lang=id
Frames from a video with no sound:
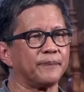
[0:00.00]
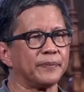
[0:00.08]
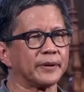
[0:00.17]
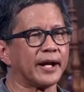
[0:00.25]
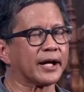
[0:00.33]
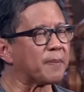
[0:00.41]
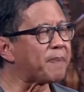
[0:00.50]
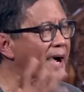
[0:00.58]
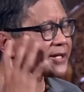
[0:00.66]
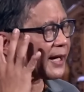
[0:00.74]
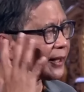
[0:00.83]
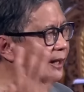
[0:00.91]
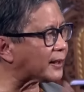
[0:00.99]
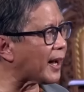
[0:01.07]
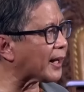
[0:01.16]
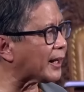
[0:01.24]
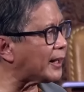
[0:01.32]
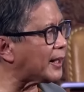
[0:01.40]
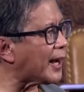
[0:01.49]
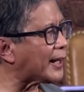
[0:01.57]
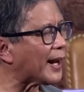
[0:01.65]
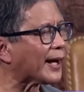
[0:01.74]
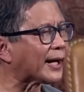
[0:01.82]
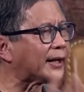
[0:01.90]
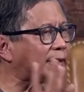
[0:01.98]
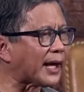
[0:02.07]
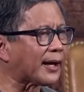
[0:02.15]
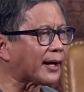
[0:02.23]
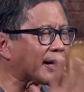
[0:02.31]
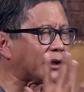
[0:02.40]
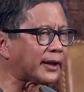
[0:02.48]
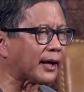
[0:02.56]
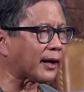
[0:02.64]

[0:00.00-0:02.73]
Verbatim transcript: Jadi kebangsaan kita hari ini adalah kritik, kritik,